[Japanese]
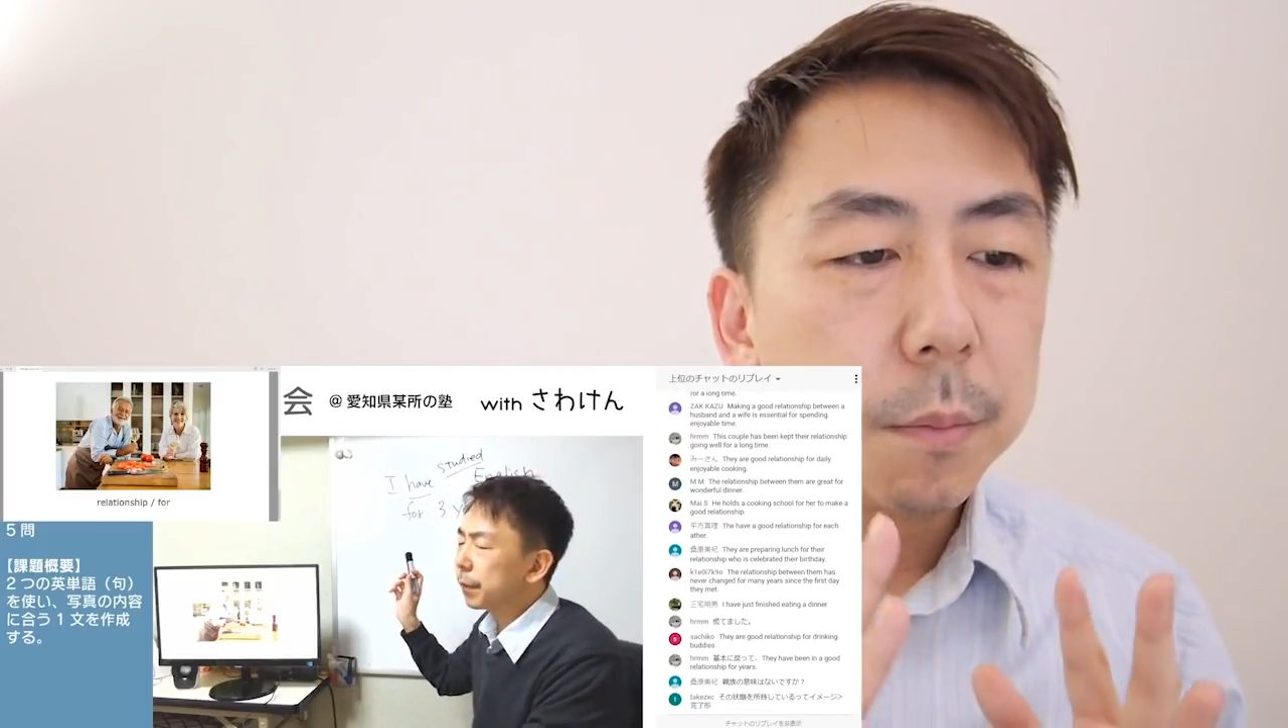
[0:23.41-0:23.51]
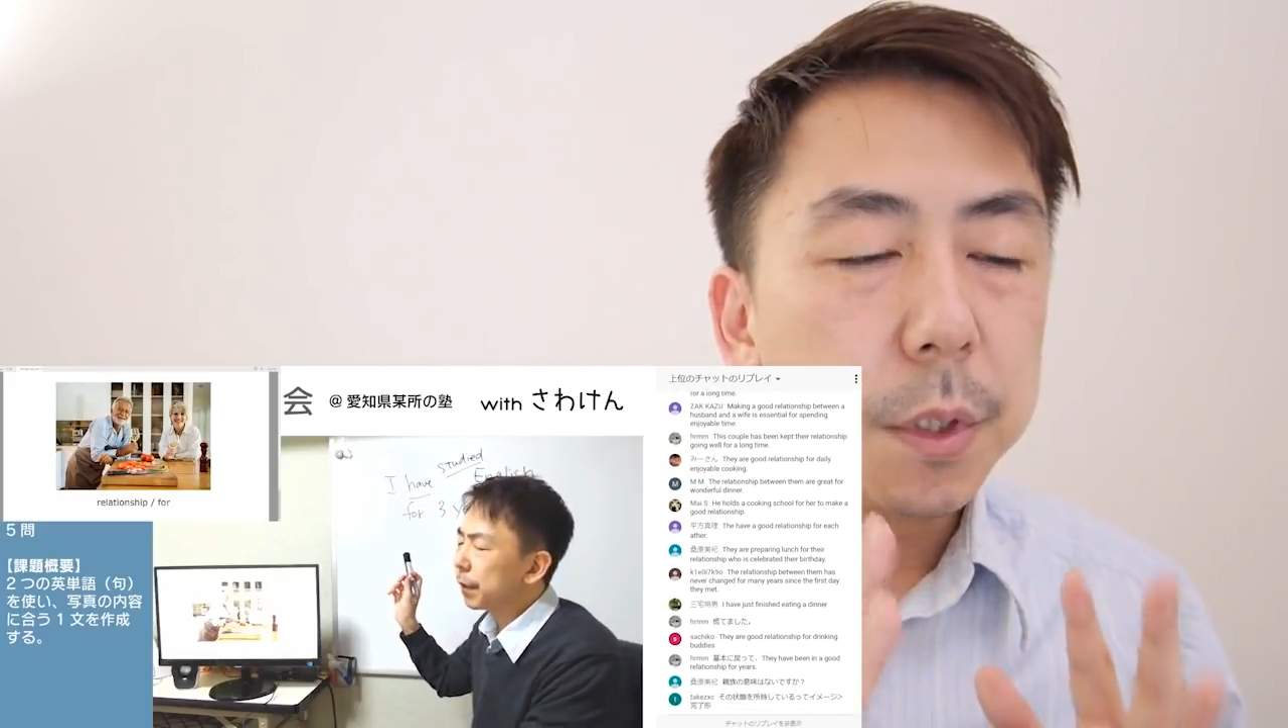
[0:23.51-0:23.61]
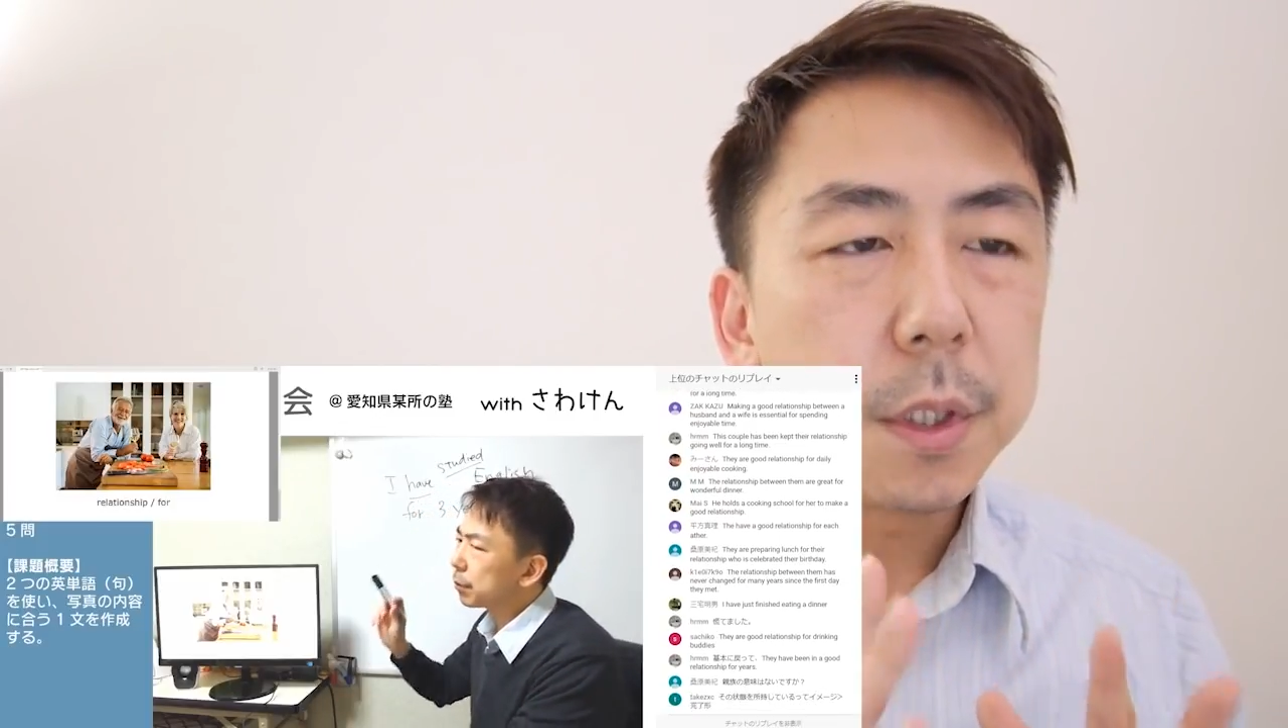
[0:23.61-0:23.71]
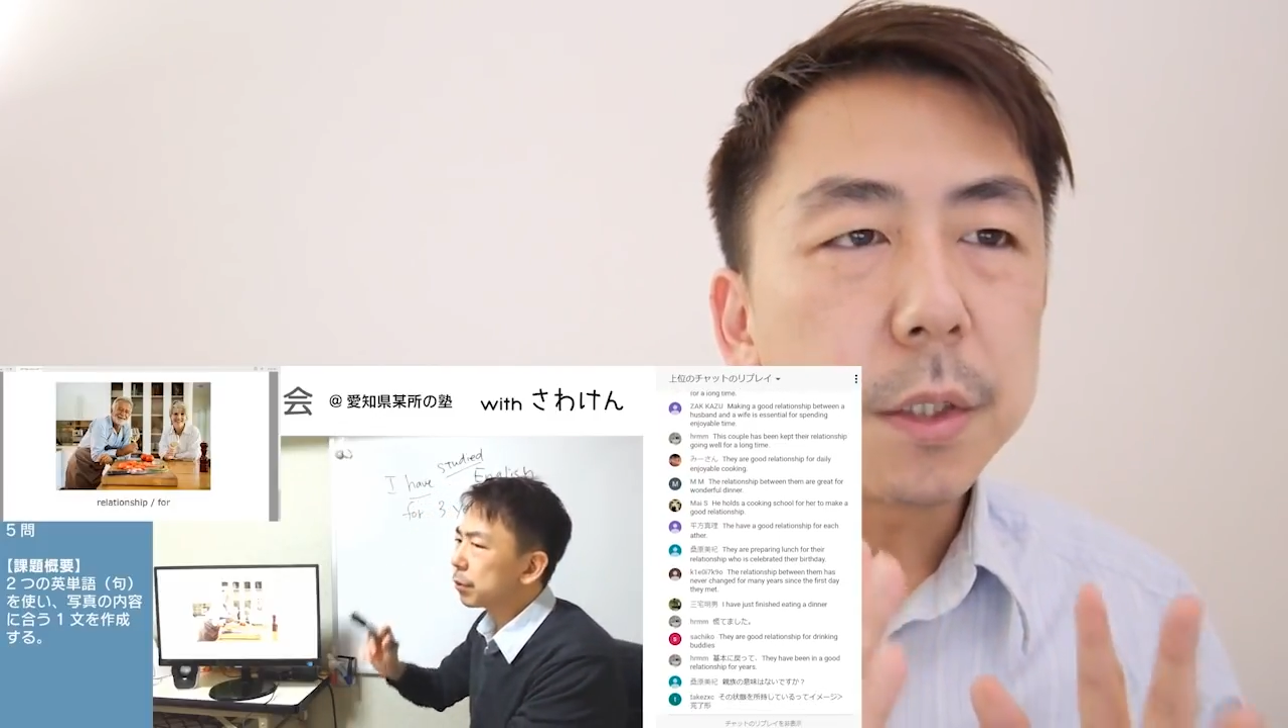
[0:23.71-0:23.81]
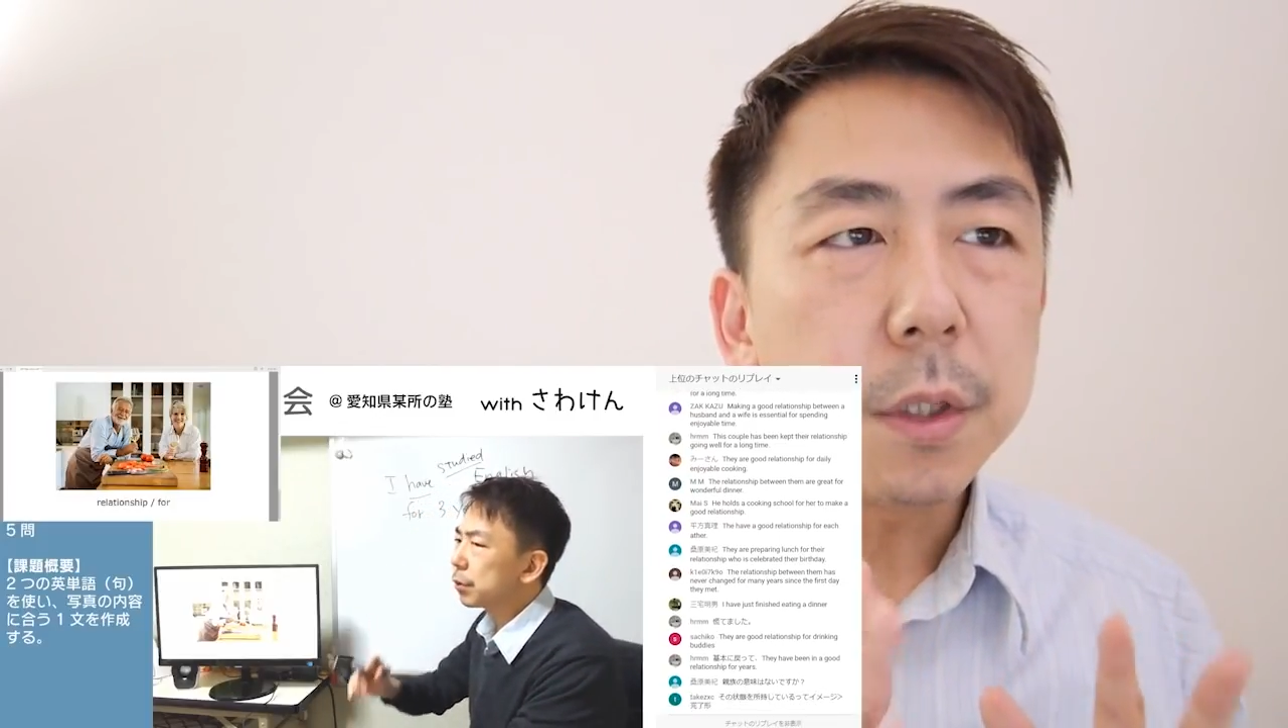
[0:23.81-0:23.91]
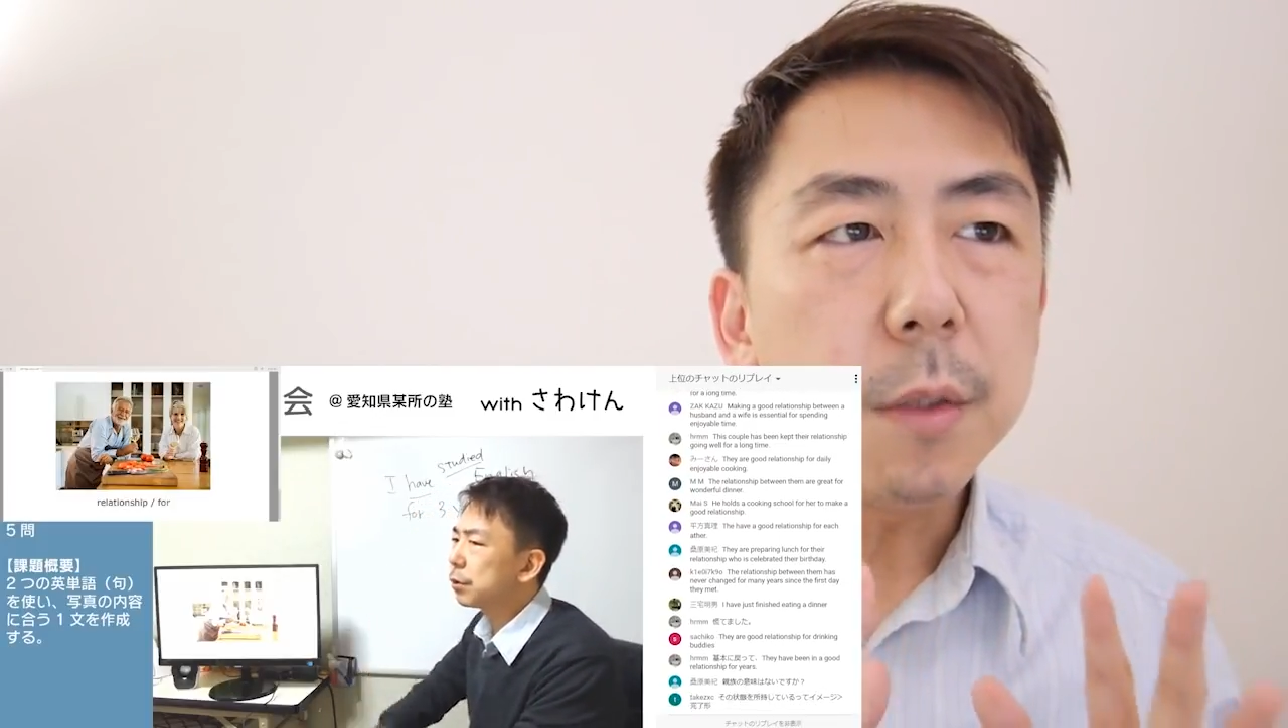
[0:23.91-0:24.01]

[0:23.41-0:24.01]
ビジネス